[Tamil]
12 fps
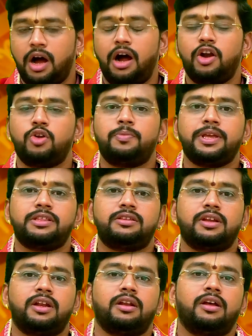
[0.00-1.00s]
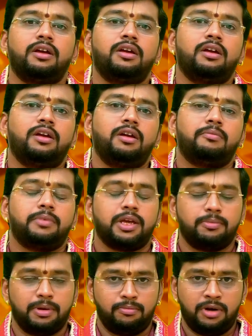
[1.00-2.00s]
ஆளுமை திறன்
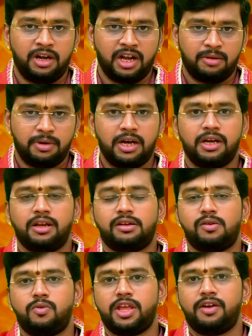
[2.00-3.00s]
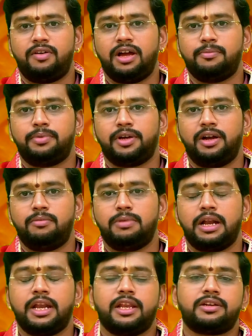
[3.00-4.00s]
மிக பிரம்மாண்டமாக இருக்கக்கூடிய வாய்ப்புகள்
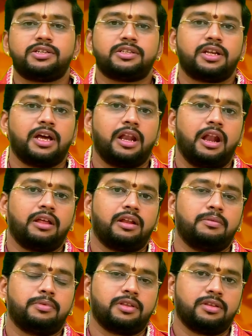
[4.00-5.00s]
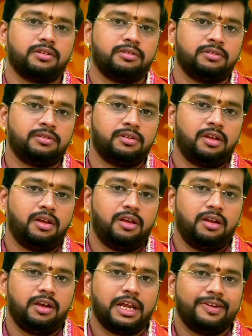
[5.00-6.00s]
பரணி நட்சத்திரக்காரால் அழைக்கப்படுது
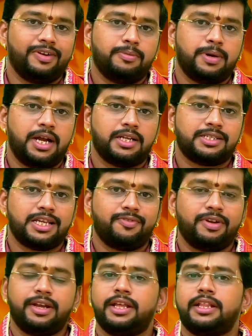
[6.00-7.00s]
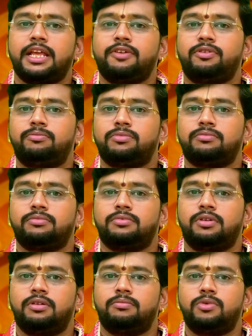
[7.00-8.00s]
நீங்கள் வழிபாடு செய்ய வேண்டிய தெய்வம்
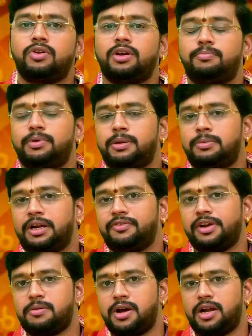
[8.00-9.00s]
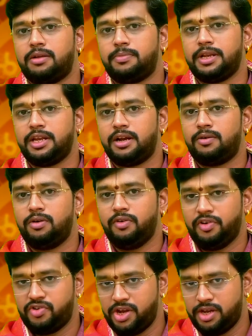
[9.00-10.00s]
முருகப்பெருமான் வழிபாடு பெரிய
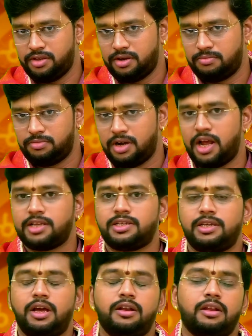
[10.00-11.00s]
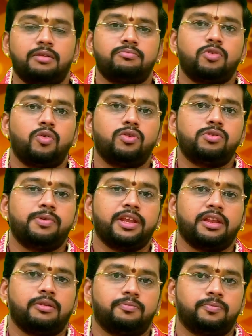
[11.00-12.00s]
அளவுக்கு வெற்றியை தரும் ராசியா நிறம் கோதுமை
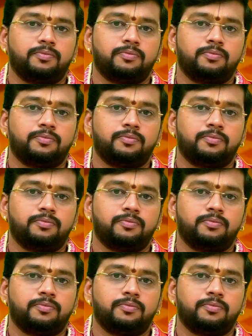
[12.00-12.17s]
நிறம்